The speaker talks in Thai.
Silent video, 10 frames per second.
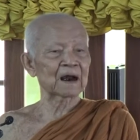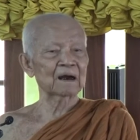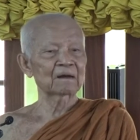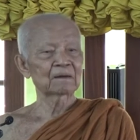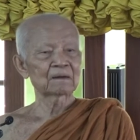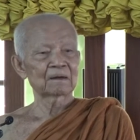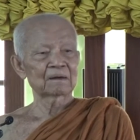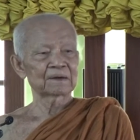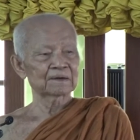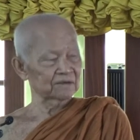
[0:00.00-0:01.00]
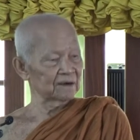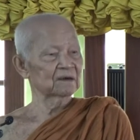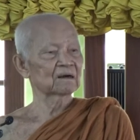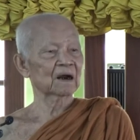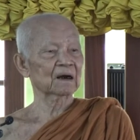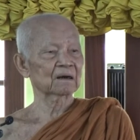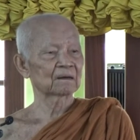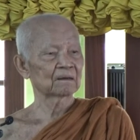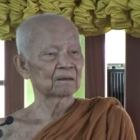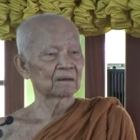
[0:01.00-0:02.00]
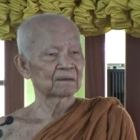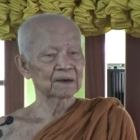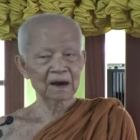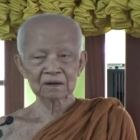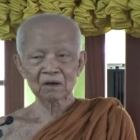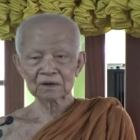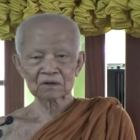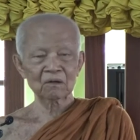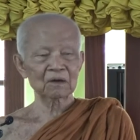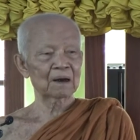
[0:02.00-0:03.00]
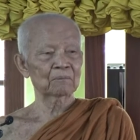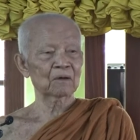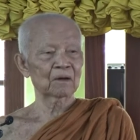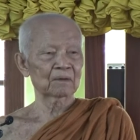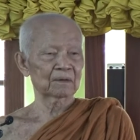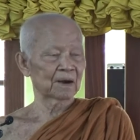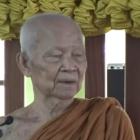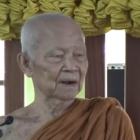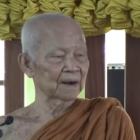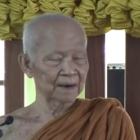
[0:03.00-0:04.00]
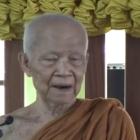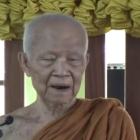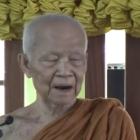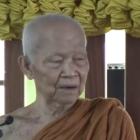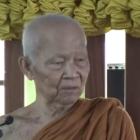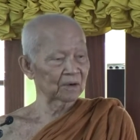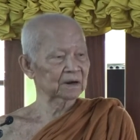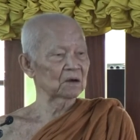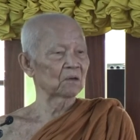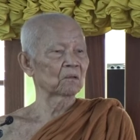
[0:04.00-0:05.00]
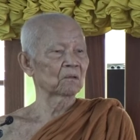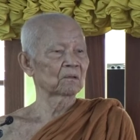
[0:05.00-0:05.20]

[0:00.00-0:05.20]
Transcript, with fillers: นะ อีกสี่เดือน อย่างน้อยทองคำก็จะให้ได้ห้าร้อยกิโล